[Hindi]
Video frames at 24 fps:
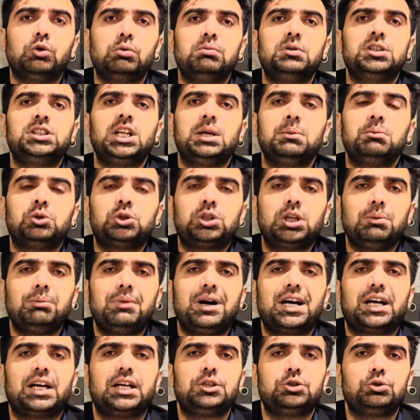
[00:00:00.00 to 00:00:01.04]
उम्मत
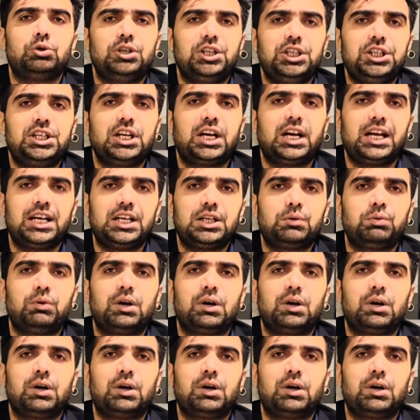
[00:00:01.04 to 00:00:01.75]
मुसलमान के जो लीडर हैं इस